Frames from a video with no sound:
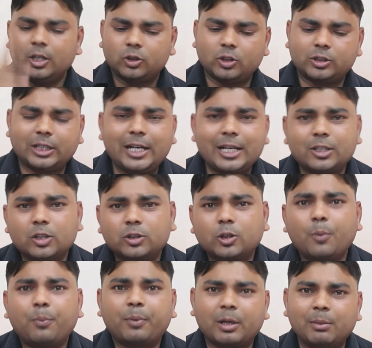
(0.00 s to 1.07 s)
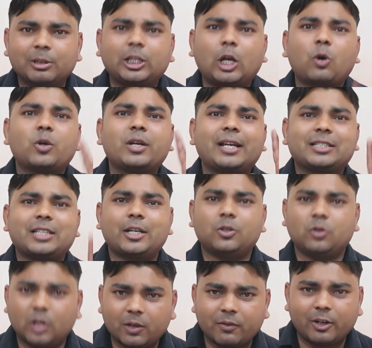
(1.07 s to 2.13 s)
तो चलिए दोस्तों फिर मिलता कोई ऐसा
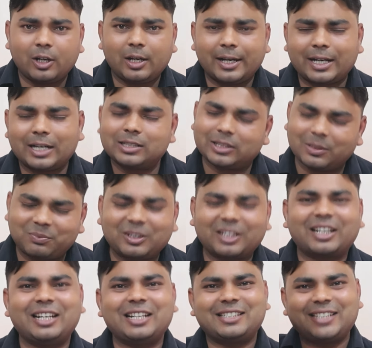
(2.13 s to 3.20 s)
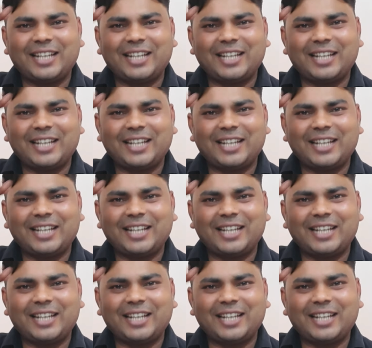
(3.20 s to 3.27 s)
यूनिक वीडियो लेकर तब तक के लिए